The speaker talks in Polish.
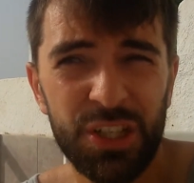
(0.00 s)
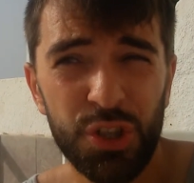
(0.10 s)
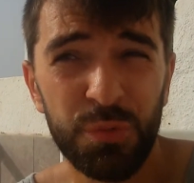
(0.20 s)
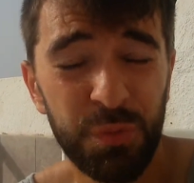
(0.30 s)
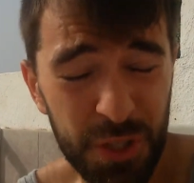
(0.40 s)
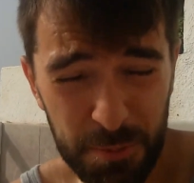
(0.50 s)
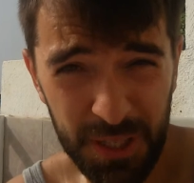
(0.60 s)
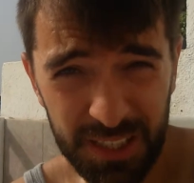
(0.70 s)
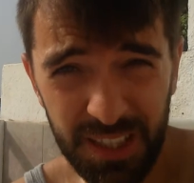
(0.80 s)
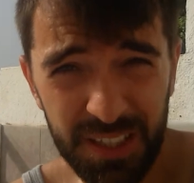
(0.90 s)
Że
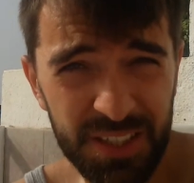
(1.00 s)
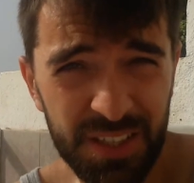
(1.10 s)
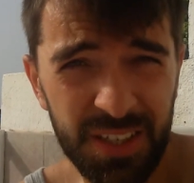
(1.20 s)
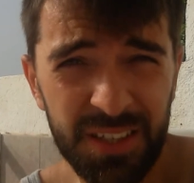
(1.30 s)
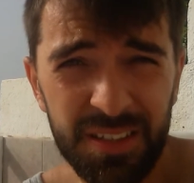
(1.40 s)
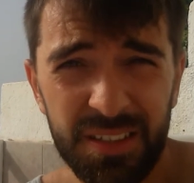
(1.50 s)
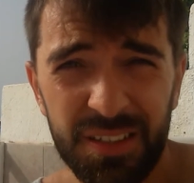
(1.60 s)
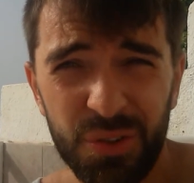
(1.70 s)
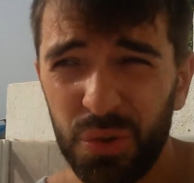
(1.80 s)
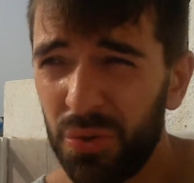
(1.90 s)
Wyspy Kanaryjskie
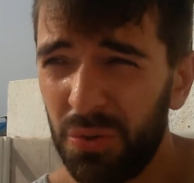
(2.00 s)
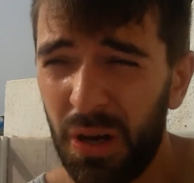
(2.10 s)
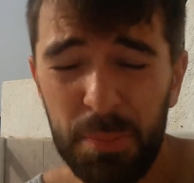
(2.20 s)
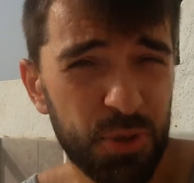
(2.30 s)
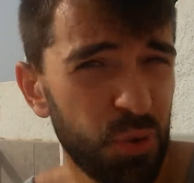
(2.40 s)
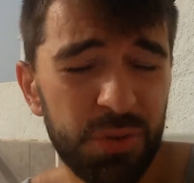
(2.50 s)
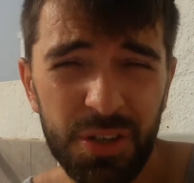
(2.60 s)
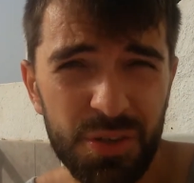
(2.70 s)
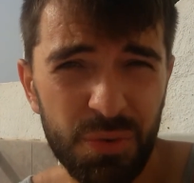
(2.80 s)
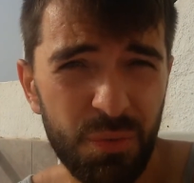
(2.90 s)
to absolutnie
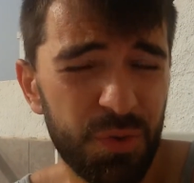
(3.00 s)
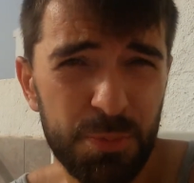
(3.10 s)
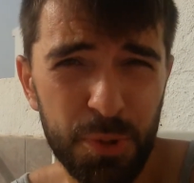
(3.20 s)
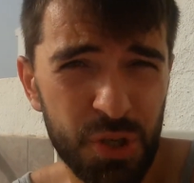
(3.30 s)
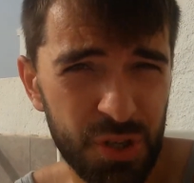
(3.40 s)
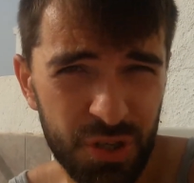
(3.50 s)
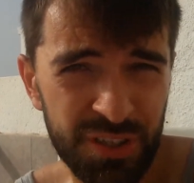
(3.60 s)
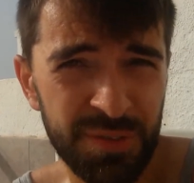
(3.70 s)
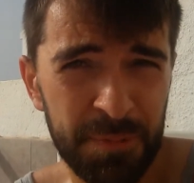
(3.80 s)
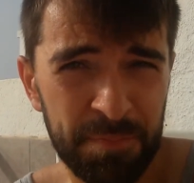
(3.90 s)
nie są wyspy
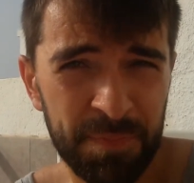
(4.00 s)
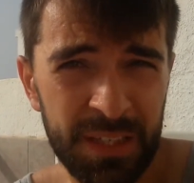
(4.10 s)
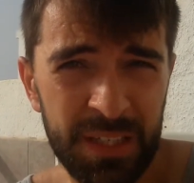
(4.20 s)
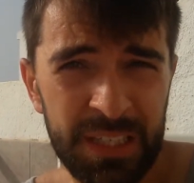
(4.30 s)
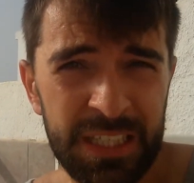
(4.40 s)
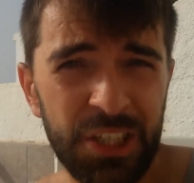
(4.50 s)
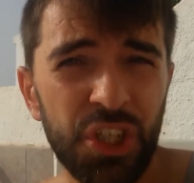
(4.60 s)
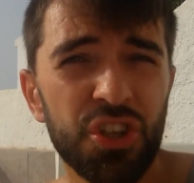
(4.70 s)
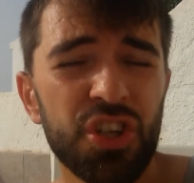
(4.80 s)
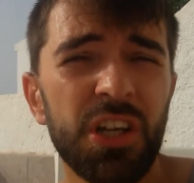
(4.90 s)
szczęśliwe.
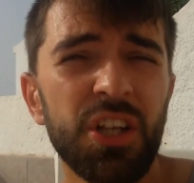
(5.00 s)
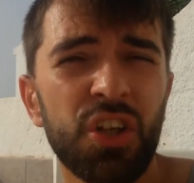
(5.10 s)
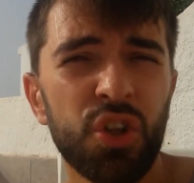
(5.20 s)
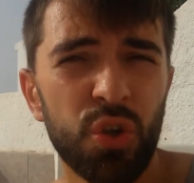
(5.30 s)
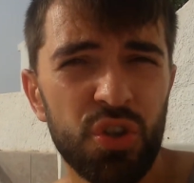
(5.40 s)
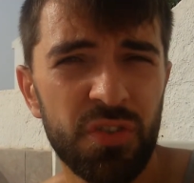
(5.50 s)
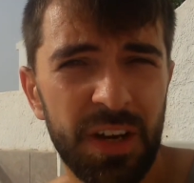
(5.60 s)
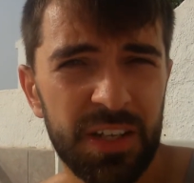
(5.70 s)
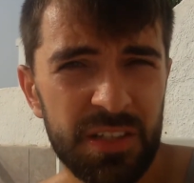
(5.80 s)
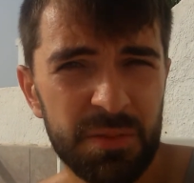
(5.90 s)
Jeżeli ktoś z
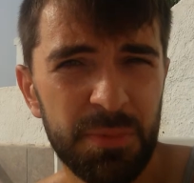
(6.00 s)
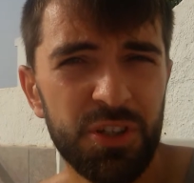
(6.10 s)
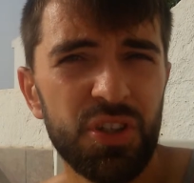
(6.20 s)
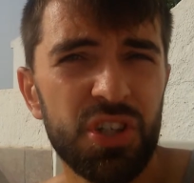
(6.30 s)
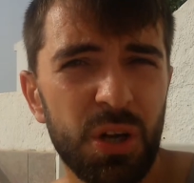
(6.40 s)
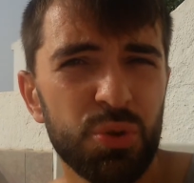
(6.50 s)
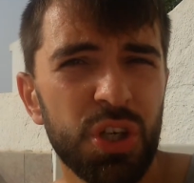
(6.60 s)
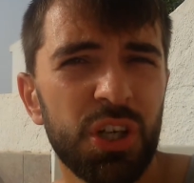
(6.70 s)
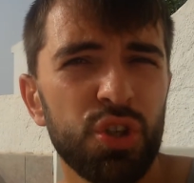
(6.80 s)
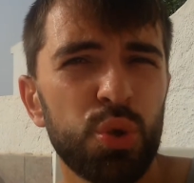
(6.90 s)
Was będzie chciał się
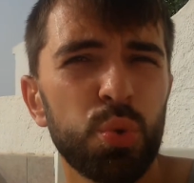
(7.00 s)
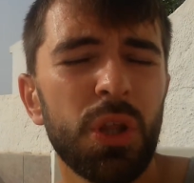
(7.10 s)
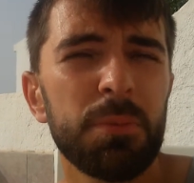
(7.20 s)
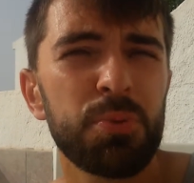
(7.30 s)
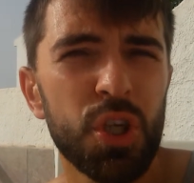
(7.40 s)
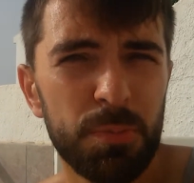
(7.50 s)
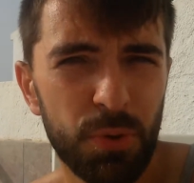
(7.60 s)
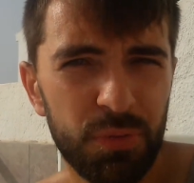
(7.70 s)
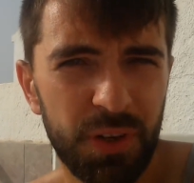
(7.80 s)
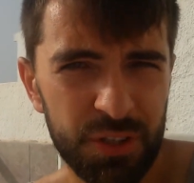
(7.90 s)
kiedyś tutaj
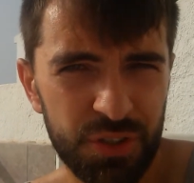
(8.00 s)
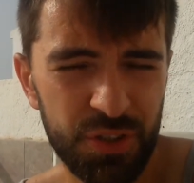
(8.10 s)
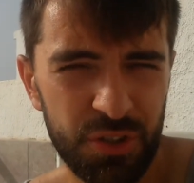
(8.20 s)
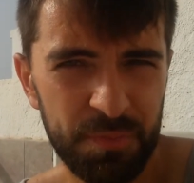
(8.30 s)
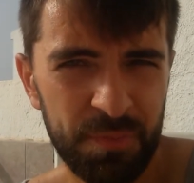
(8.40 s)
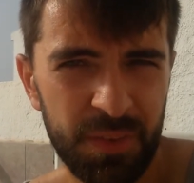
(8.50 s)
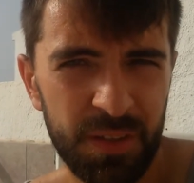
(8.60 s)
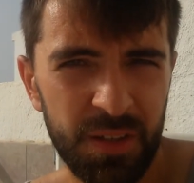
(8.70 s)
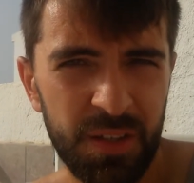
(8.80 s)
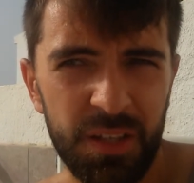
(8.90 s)
przeprowadzić
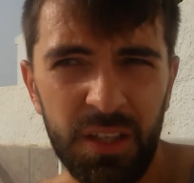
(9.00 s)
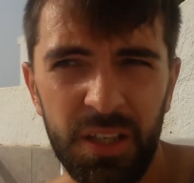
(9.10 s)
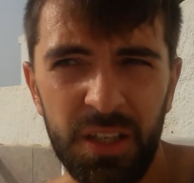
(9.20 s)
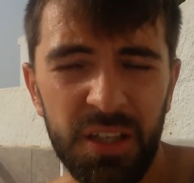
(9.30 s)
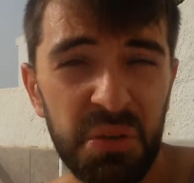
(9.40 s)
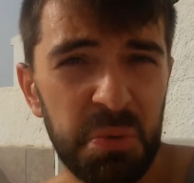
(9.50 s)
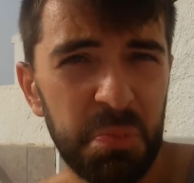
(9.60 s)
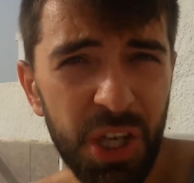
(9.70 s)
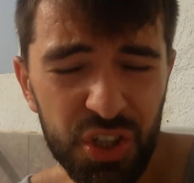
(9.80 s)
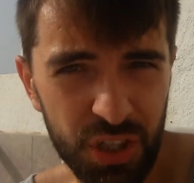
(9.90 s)
i, i
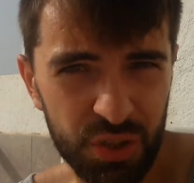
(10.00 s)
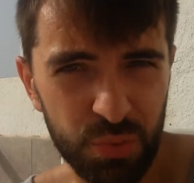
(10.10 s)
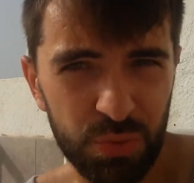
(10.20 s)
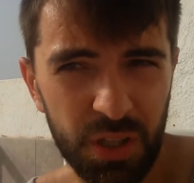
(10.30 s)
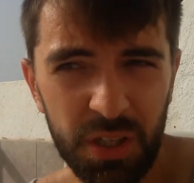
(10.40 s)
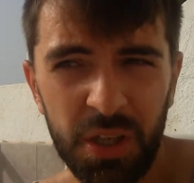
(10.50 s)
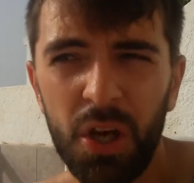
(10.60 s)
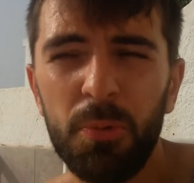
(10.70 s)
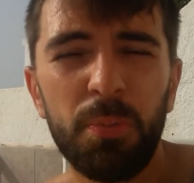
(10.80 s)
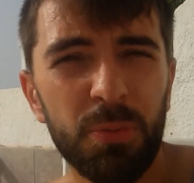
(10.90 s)
mieszkać tutaj,
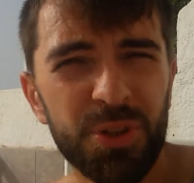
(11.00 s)
bo